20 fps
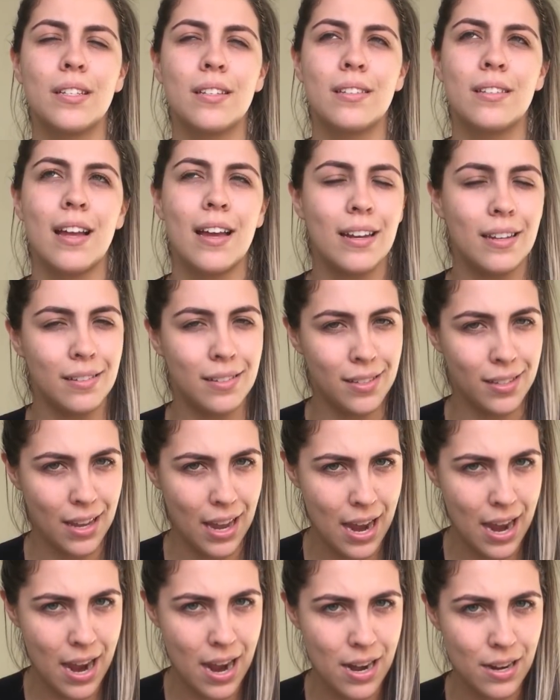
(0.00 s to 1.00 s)
as coisas
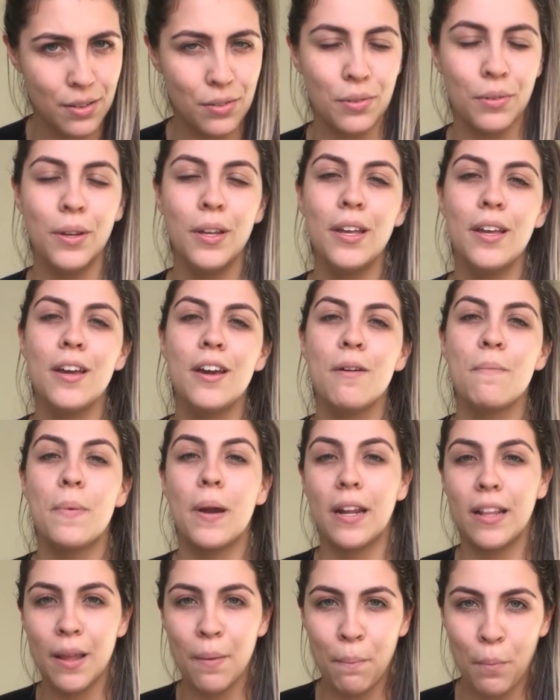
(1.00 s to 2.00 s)
darem certo,
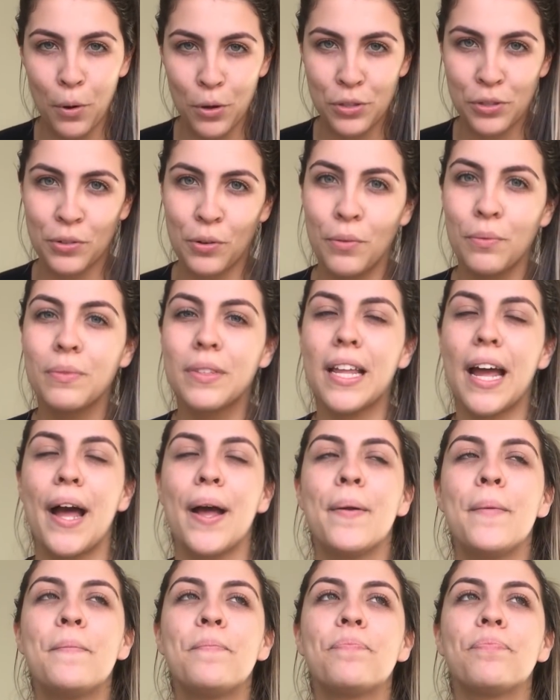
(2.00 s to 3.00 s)
pra depois
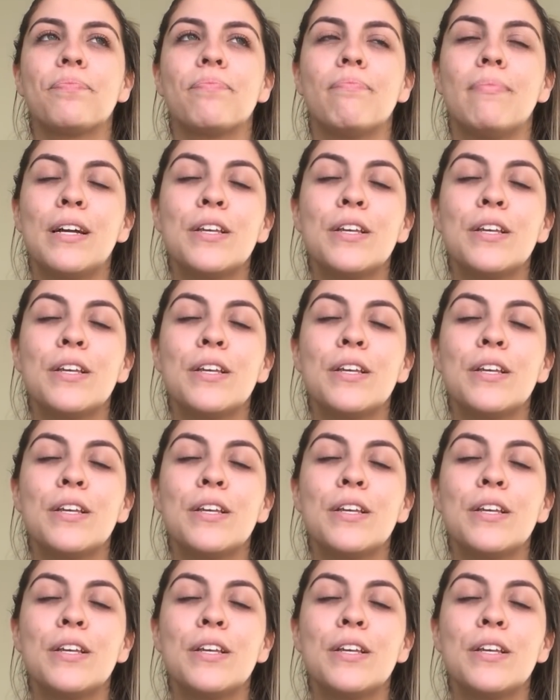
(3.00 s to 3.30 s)
contar.